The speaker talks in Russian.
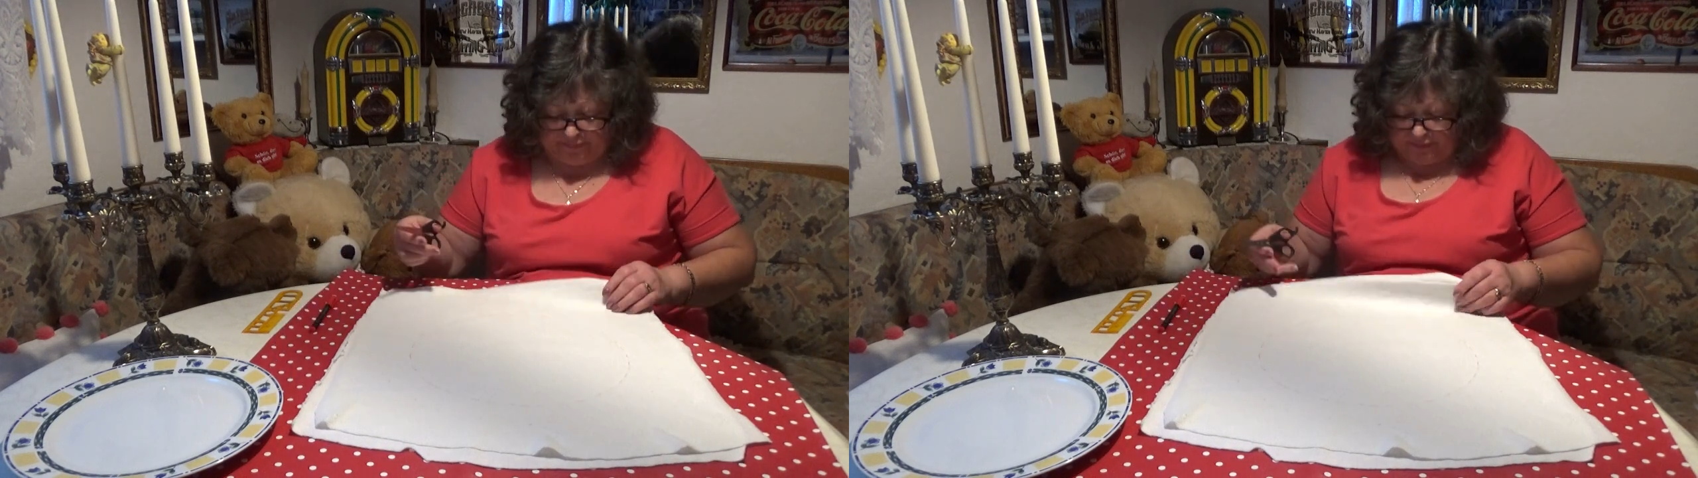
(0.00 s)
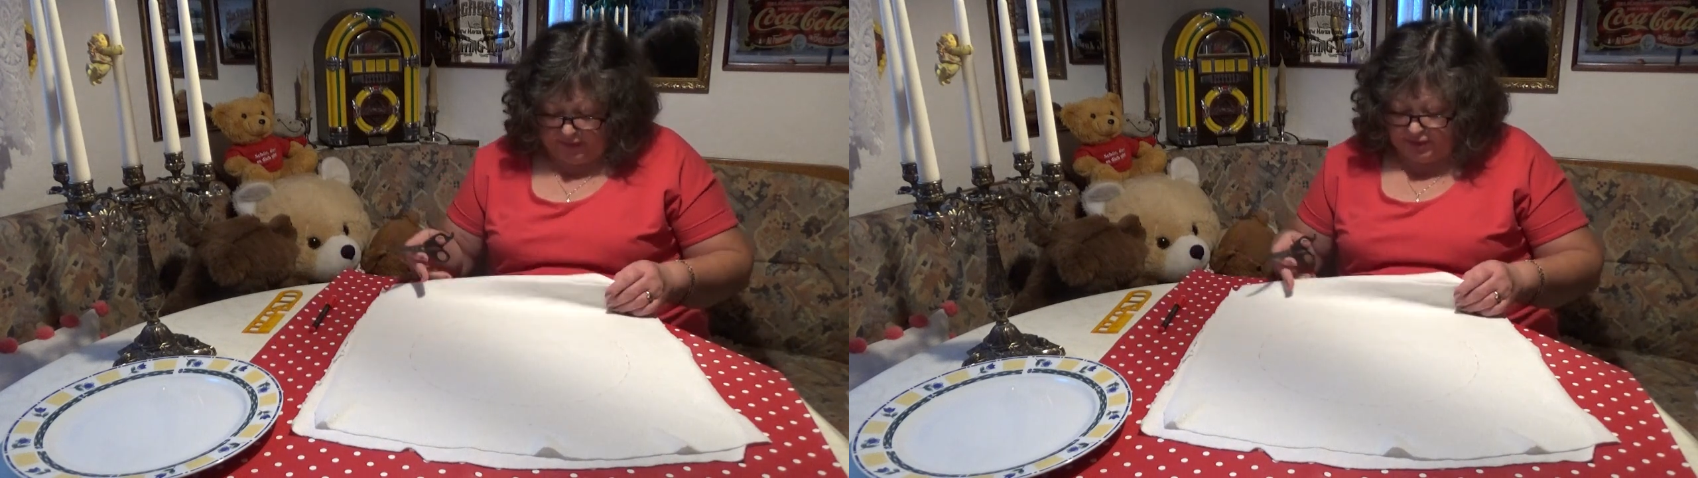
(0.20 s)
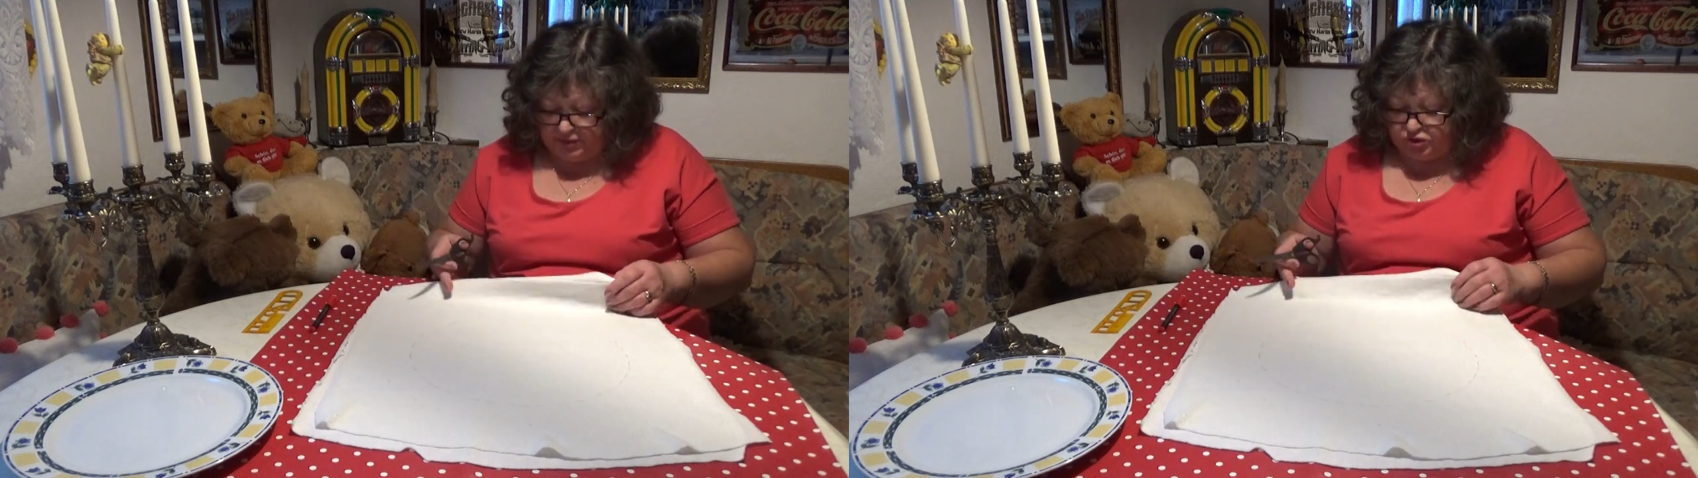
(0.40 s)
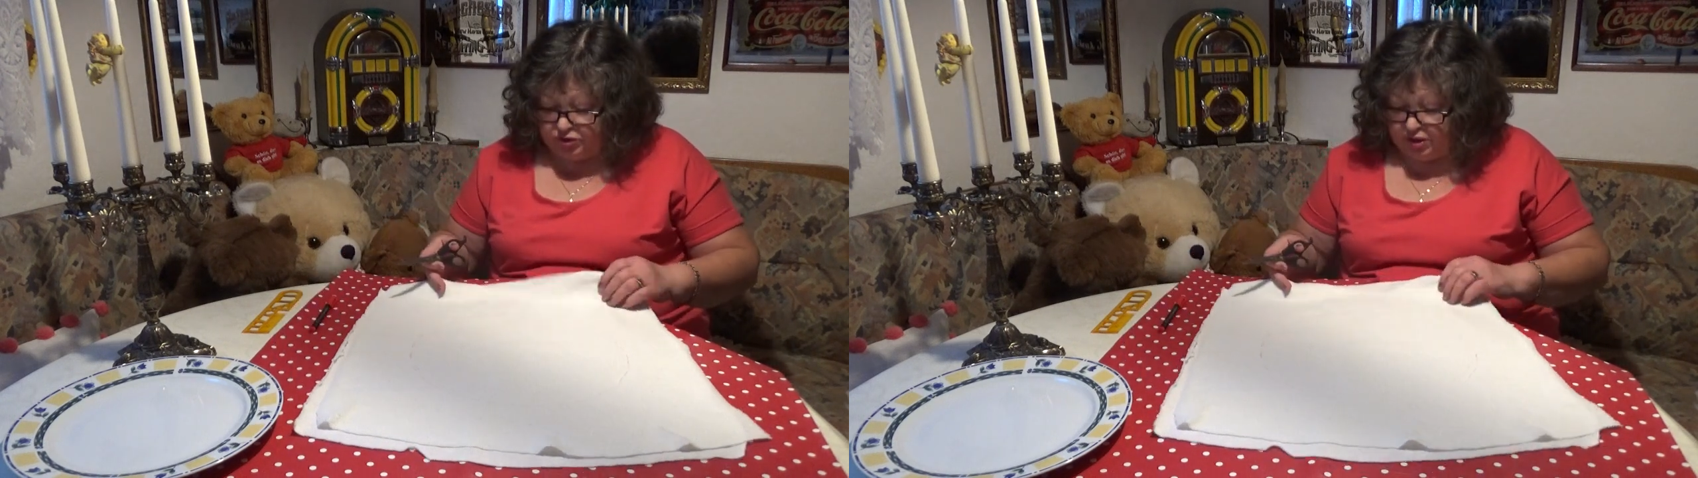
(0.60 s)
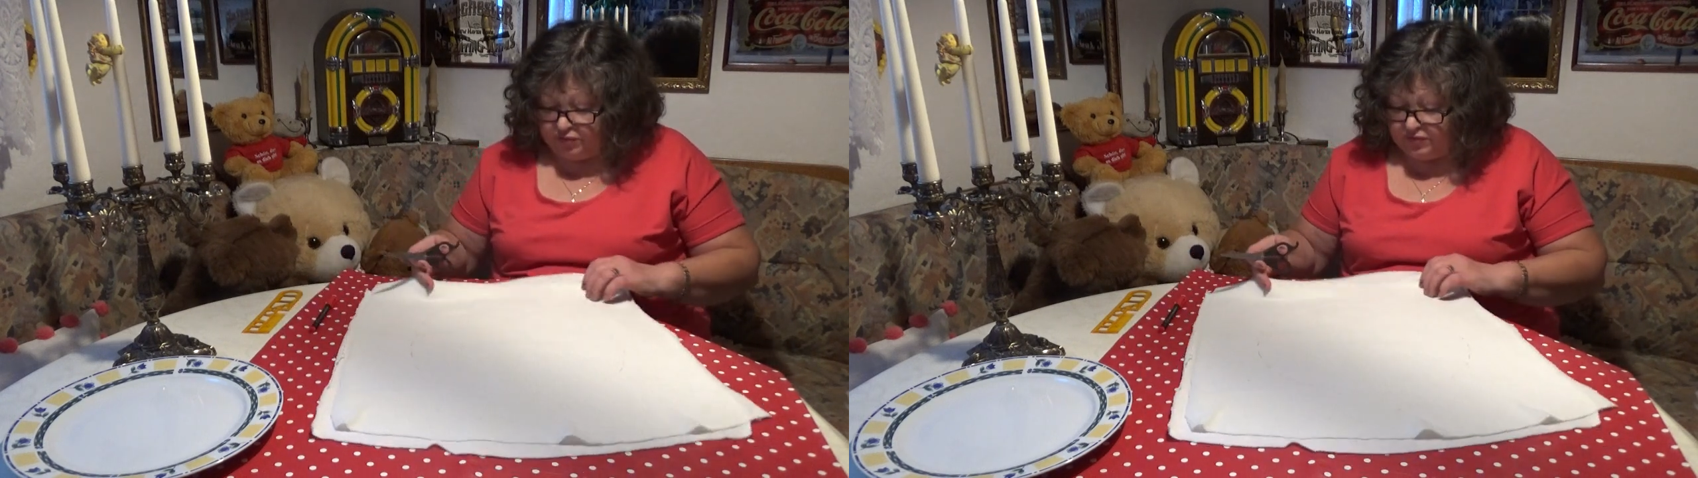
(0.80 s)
я начинаю